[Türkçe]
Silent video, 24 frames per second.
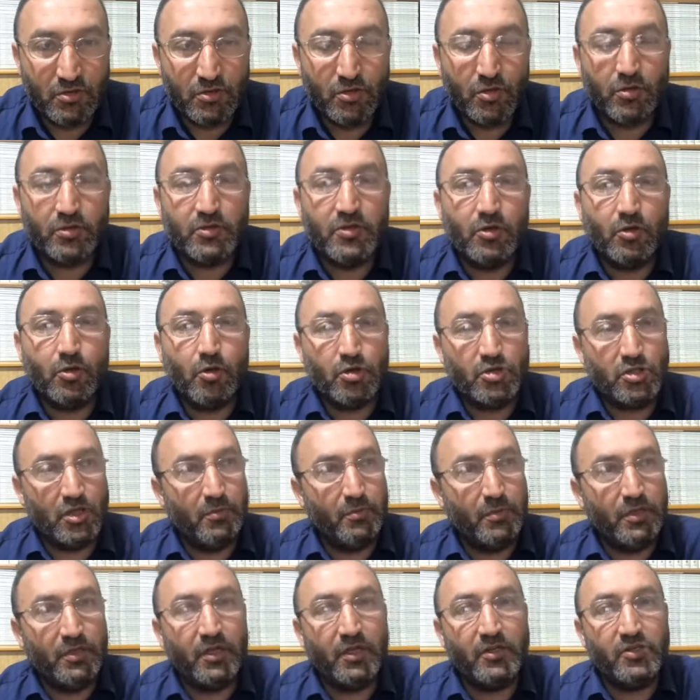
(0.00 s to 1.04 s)
diyor ki
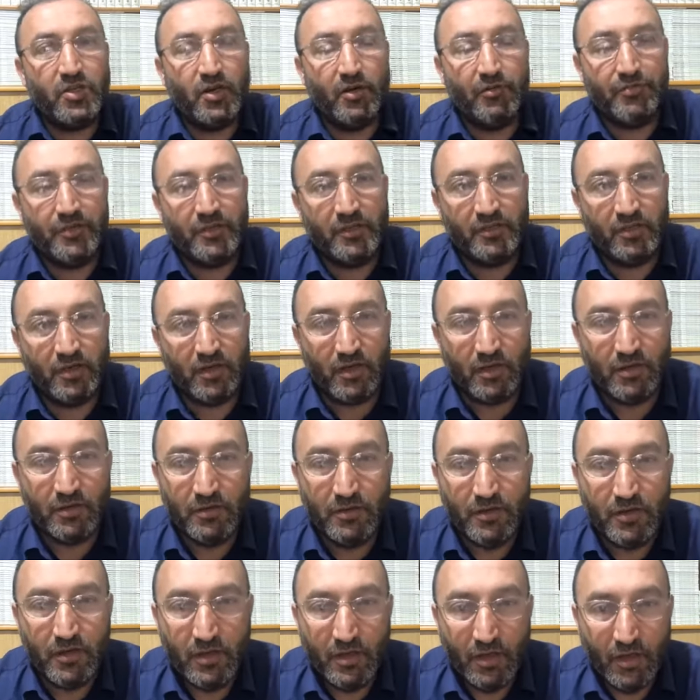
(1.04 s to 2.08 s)
hocam bunlar kafirdir ha.
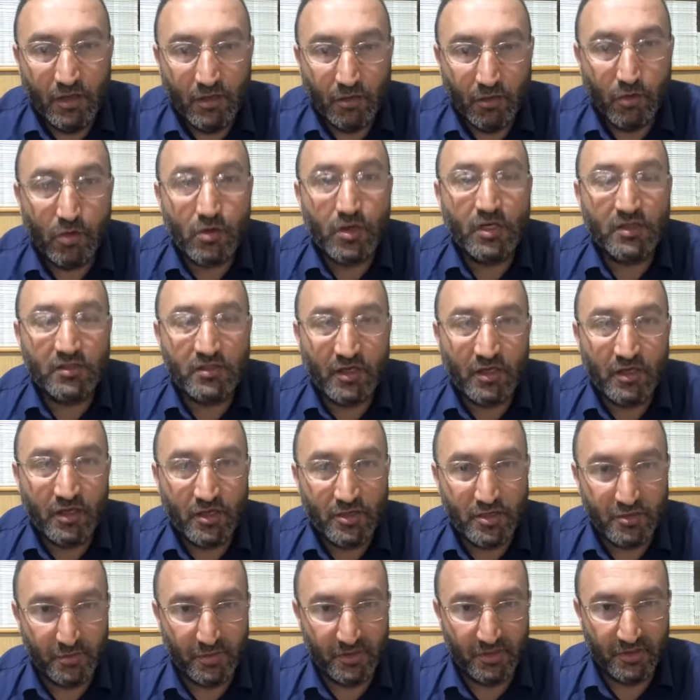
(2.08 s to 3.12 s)
Lokantayı
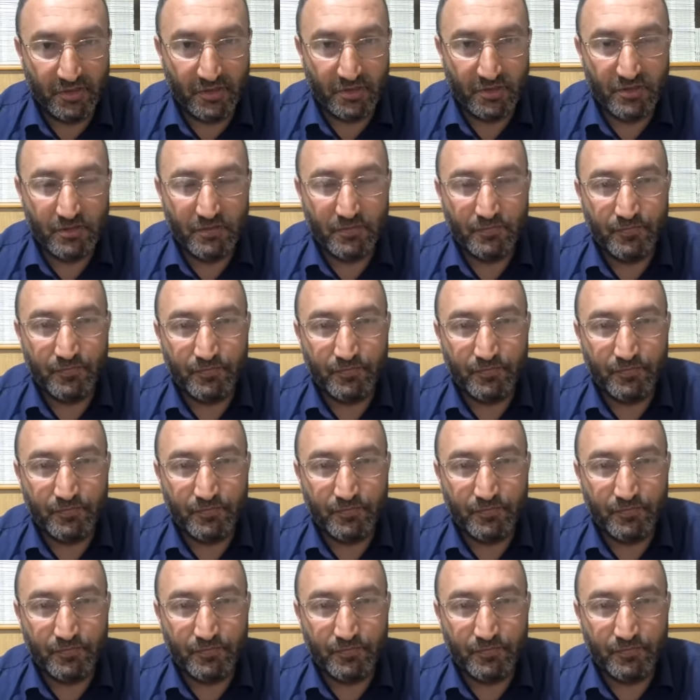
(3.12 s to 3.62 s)
açmış.